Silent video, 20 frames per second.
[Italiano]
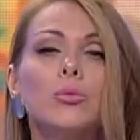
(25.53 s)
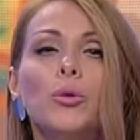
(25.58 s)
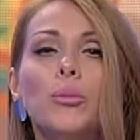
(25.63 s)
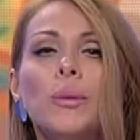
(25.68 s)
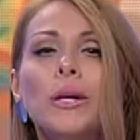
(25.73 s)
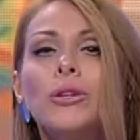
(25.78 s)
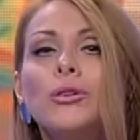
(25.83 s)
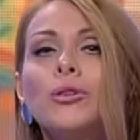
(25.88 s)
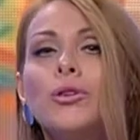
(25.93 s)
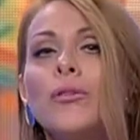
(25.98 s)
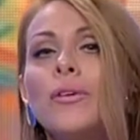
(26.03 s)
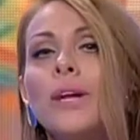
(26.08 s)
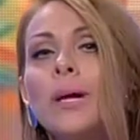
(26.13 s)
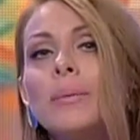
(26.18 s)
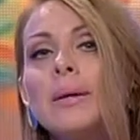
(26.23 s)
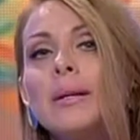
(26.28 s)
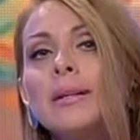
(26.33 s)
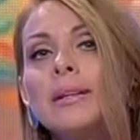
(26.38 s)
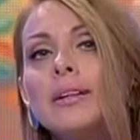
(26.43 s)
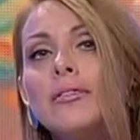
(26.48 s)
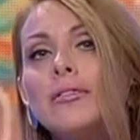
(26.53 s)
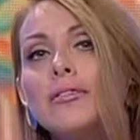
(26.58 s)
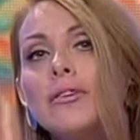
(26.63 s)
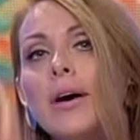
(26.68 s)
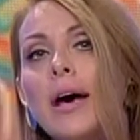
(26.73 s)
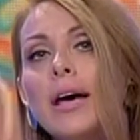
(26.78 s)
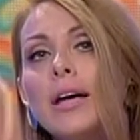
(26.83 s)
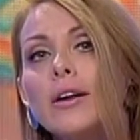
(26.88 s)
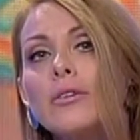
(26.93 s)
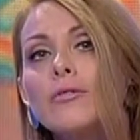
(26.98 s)
Un momento veramente
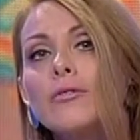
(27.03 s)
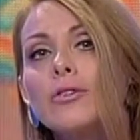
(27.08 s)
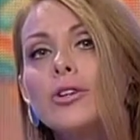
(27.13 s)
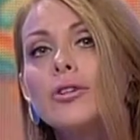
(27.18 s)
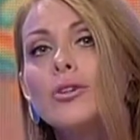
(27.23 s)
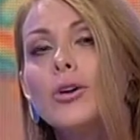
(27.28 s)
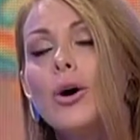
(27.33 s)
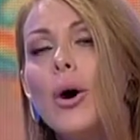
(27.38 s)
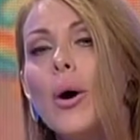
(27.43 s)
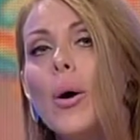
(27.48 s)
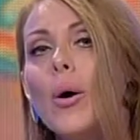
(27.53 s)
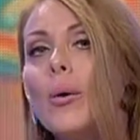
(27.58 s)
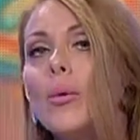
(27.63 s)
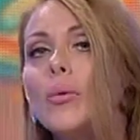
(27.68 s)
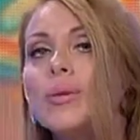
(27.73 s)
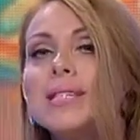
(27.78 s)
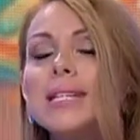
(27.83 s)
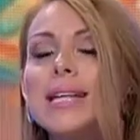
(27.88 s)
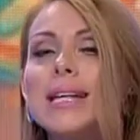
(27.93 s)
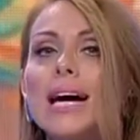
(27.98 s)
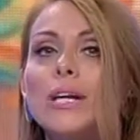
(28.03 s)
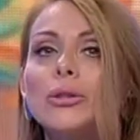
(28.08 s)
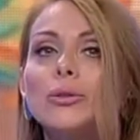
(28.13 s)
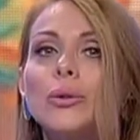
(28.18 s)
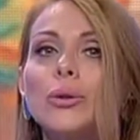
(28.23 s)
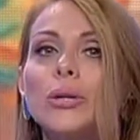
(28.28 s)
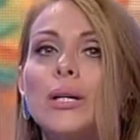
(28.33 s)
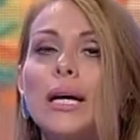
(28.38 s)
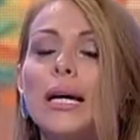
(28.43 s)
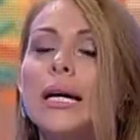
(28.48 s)
fervido
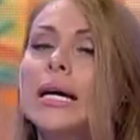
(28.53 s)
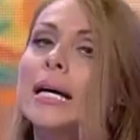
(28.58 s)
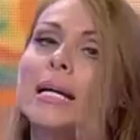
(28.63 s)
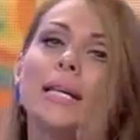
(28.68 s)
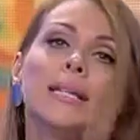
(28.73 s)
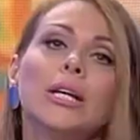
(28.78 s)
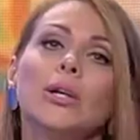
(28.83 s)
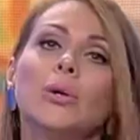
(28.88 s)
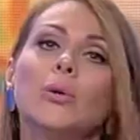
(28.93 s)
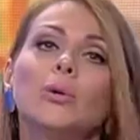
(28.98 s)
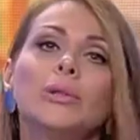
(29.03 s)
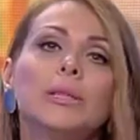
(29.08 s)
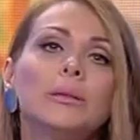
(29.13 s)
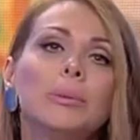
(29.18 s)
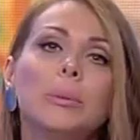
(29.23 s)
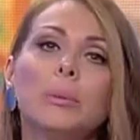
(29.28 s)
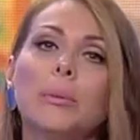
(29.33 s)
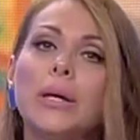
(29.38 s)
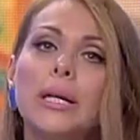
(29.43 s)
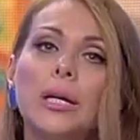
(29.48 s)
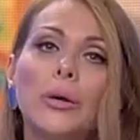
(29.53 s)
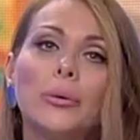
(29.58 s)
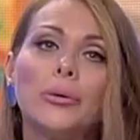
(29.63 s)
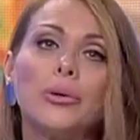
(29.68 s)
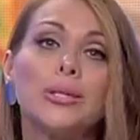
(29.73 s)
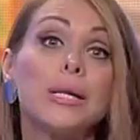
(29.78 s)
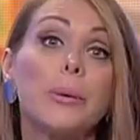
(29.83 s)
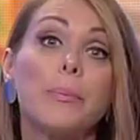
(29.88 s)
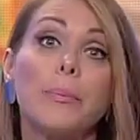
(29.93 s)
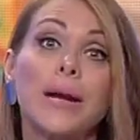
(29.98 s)
considerato che negli ultimi
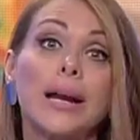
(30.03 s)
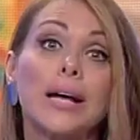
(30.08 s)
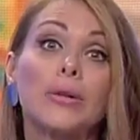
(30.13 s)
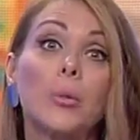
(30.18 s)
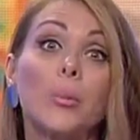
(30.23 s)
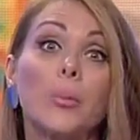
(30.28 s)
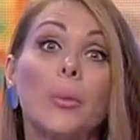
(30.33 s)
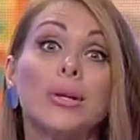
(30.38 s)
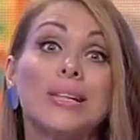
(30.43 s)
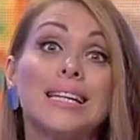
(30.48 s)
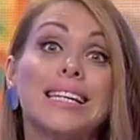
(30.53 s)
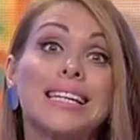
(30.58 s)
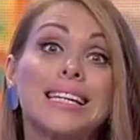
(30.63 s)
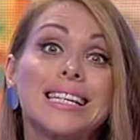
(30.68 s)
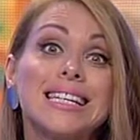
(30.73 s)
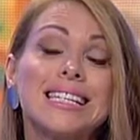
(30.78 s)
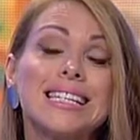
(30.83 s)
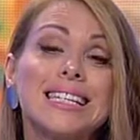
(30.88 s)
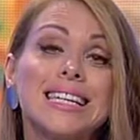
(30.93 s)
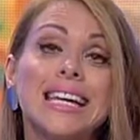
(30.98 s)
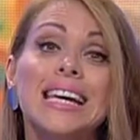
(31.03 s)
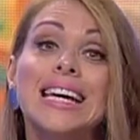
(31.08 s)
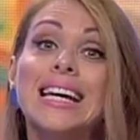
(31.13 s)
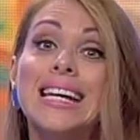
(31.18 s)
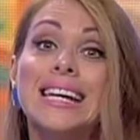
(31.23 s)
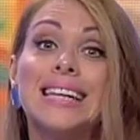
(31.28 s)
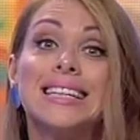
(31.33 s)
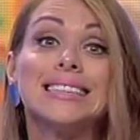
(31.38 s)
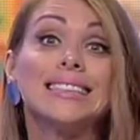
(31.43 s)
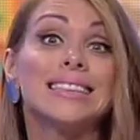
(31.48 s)
periodi si è parlato un po' di crisi
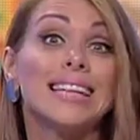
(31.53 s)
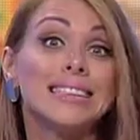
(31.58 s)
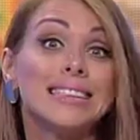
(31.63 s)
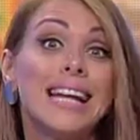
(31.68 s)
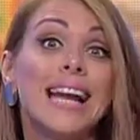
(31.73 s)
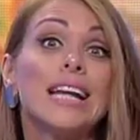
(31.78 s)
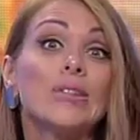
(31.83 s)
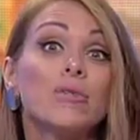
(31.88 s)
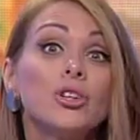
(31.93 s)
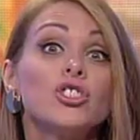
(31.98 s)
eh, teatrale.